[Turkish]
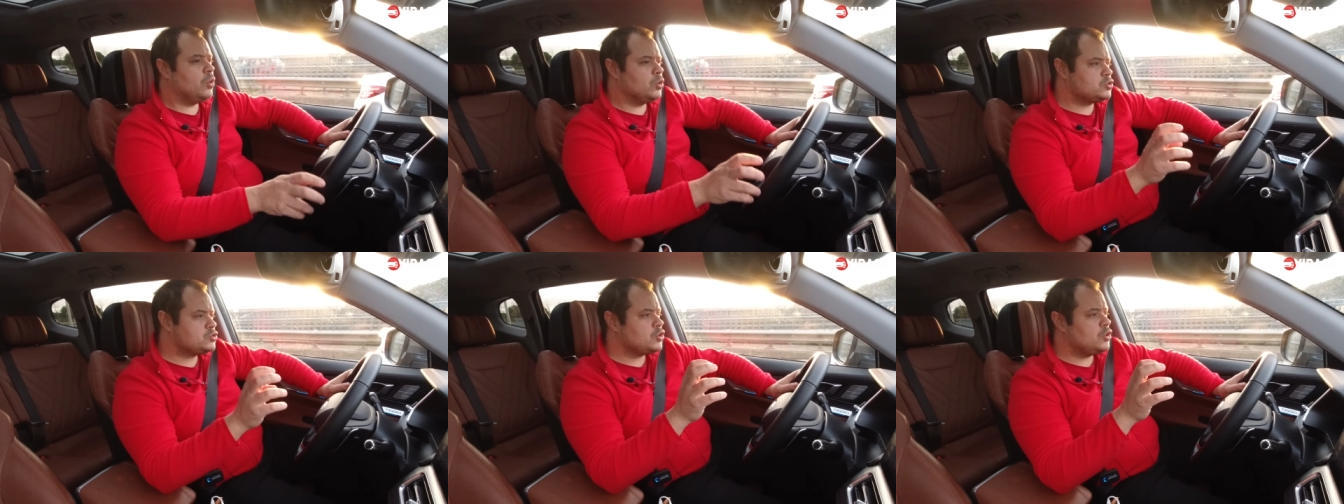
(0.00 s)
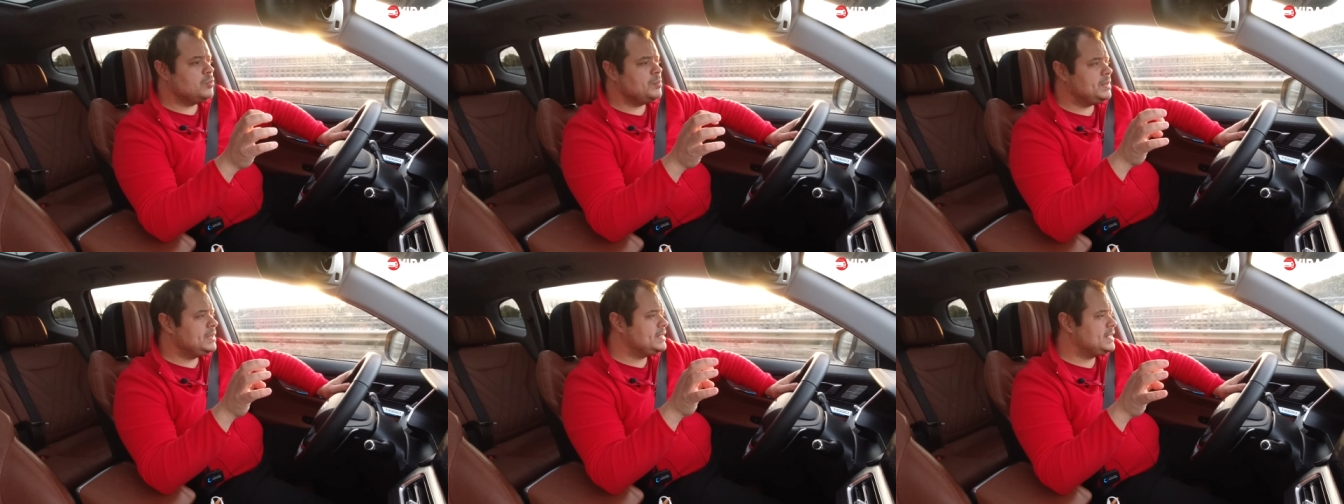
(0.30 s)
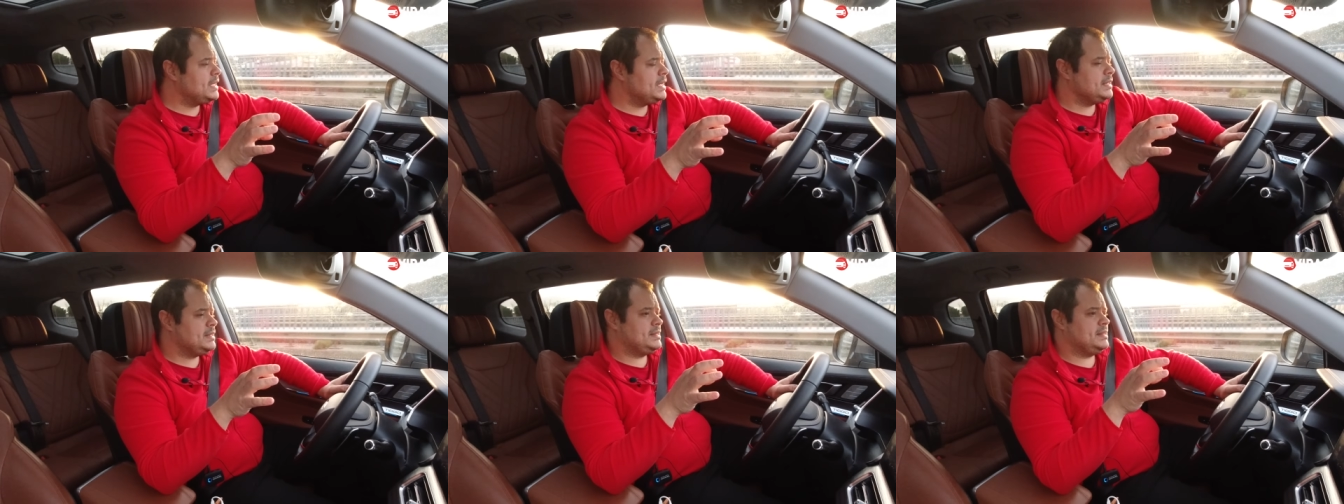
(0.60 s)

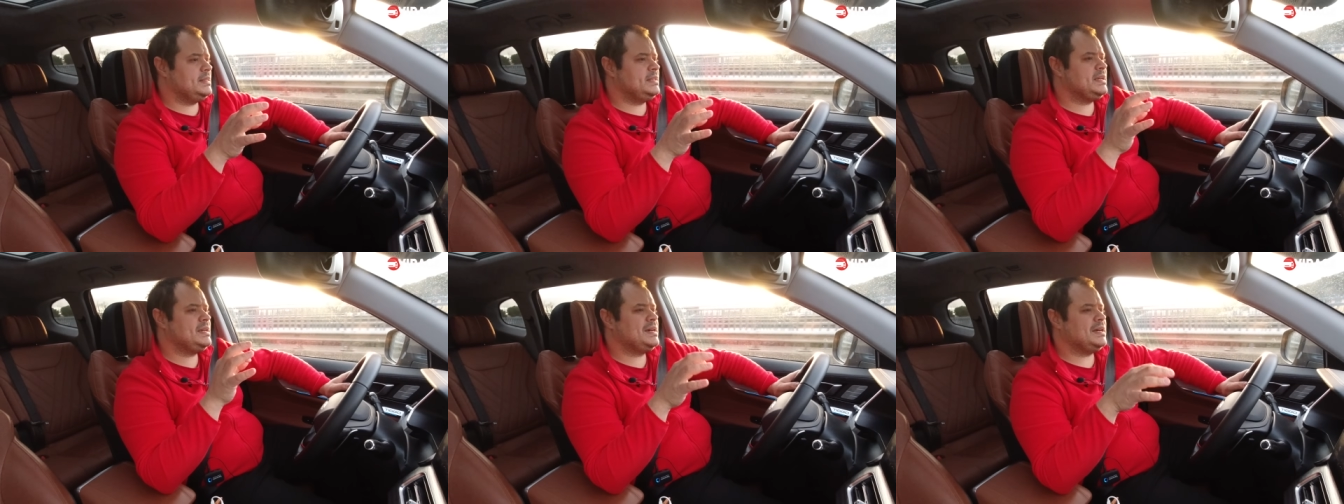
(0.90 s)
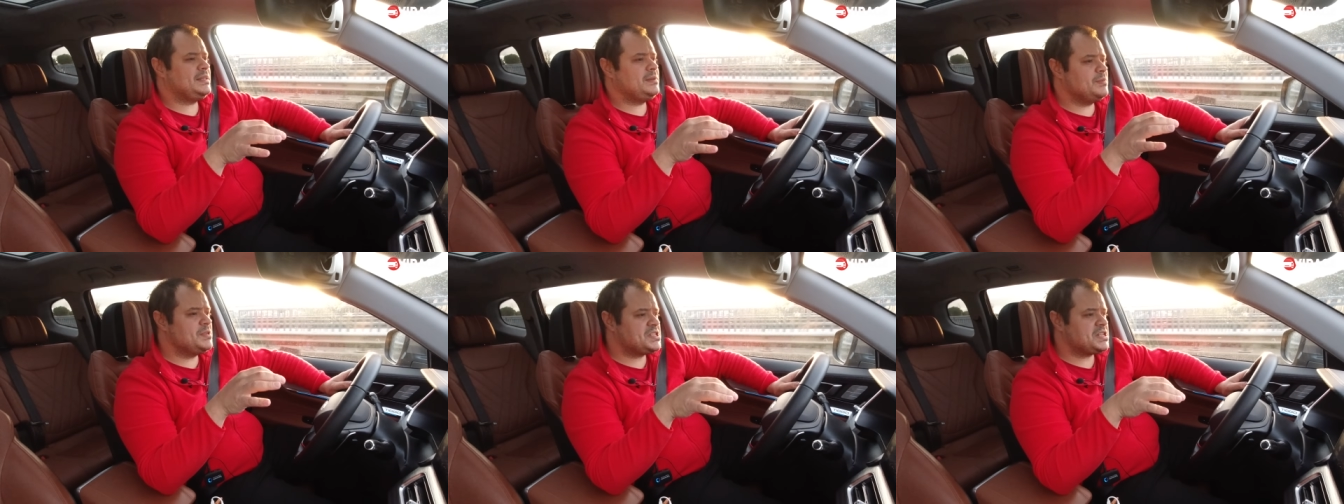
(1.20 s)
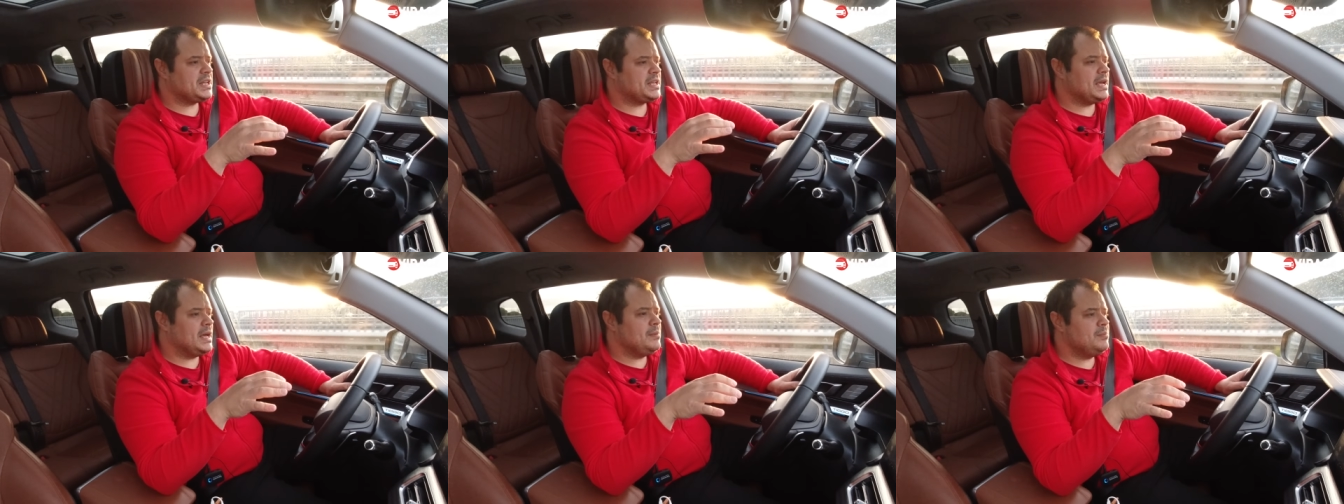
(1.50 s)
Otomobilde dikkatimi
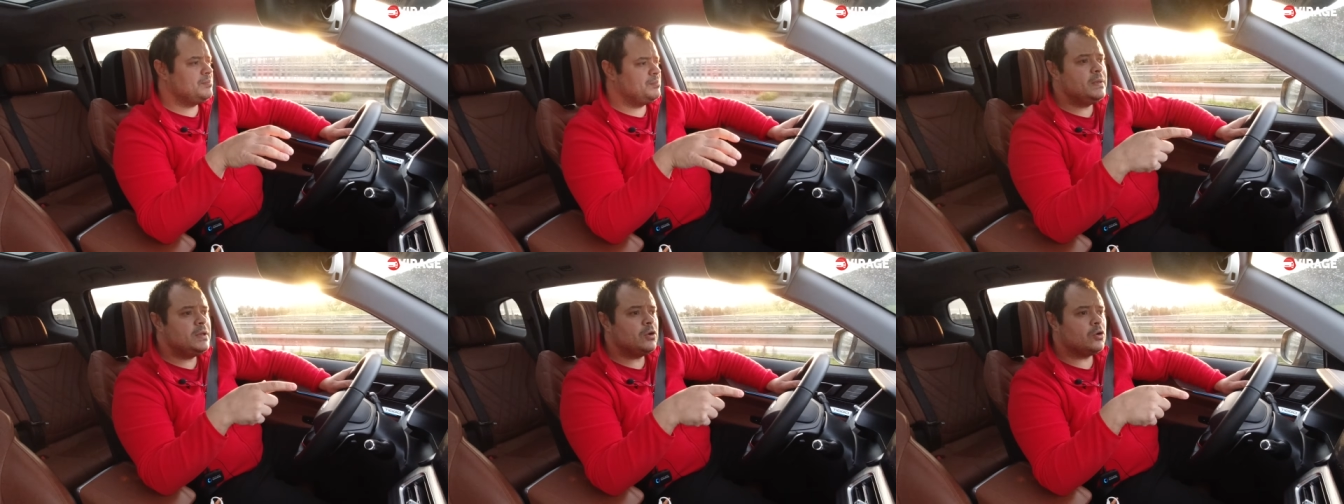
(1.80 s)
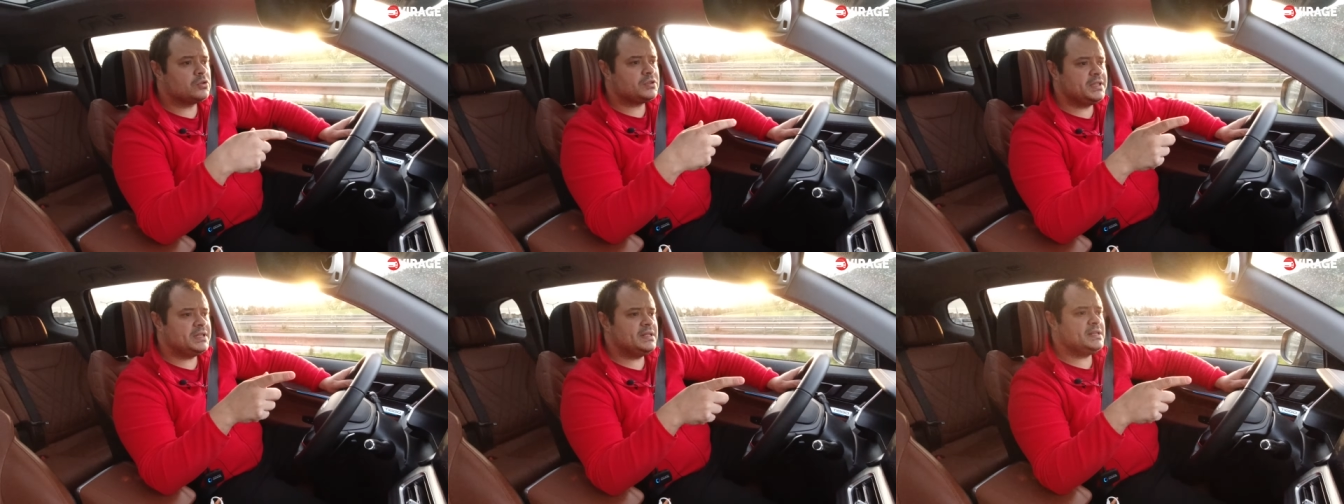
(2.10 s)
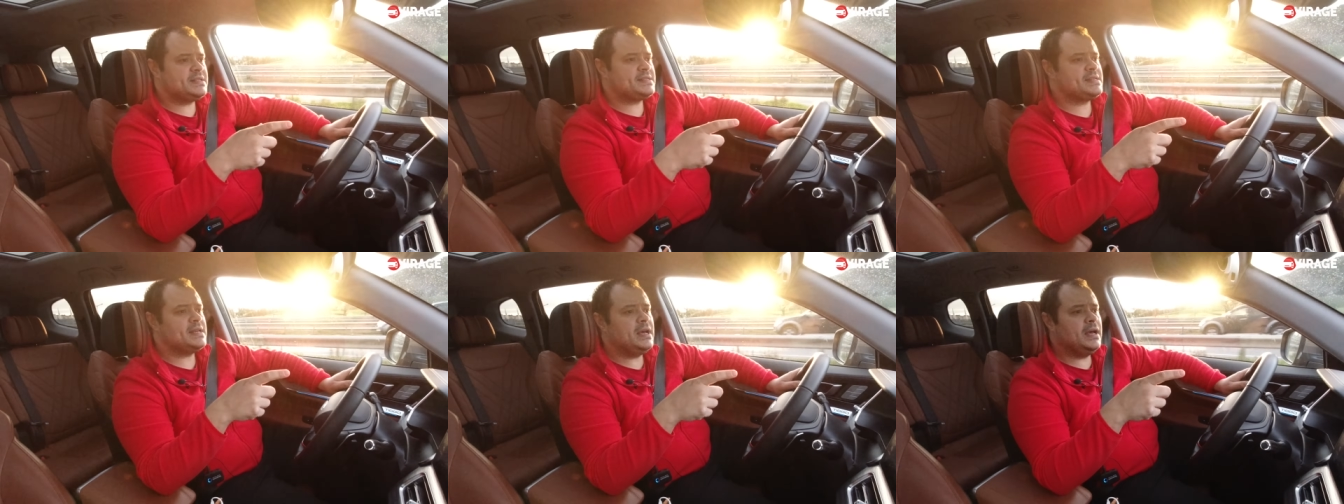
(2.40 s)
çeken bir noktada
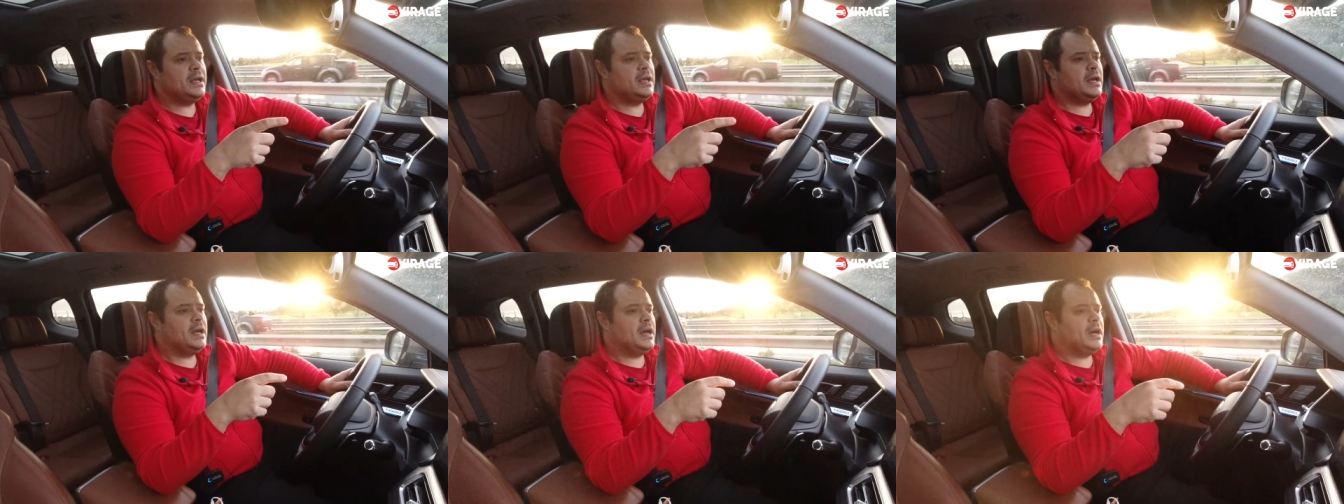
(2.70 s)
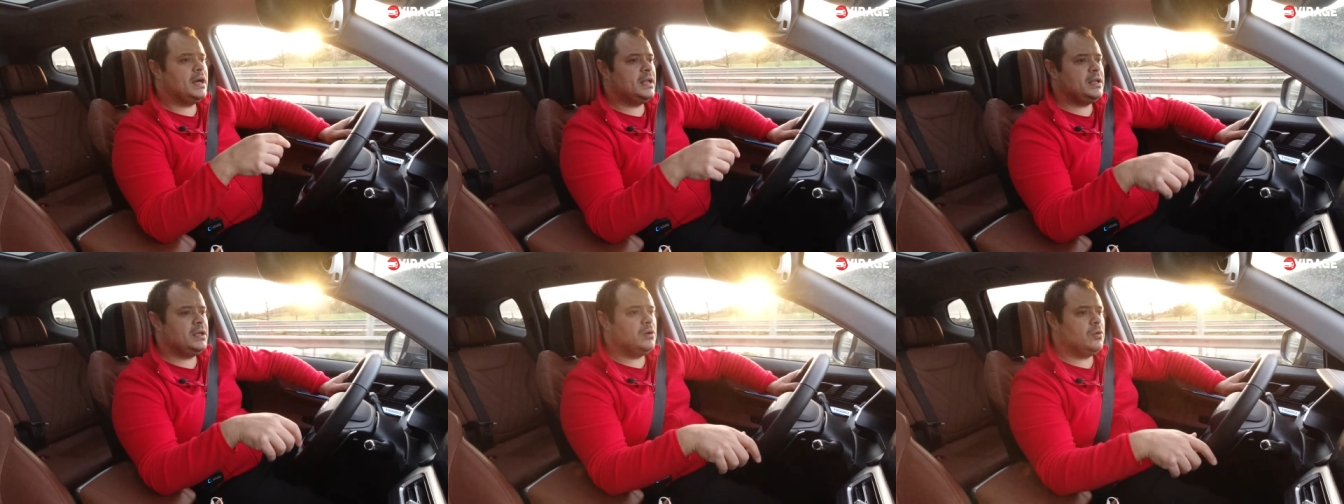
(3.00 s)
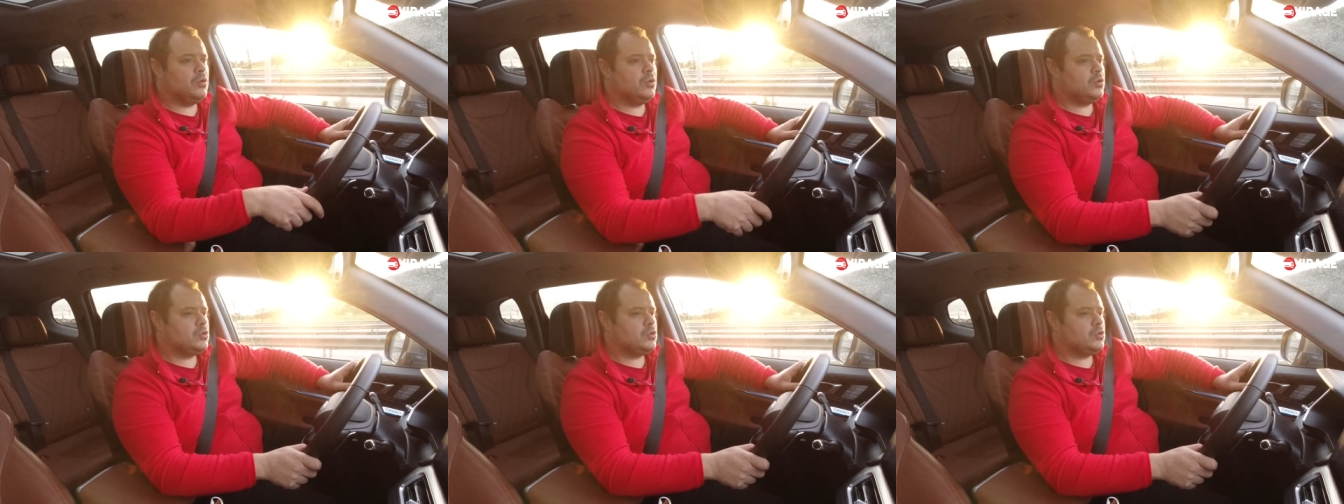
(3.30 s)
ise hani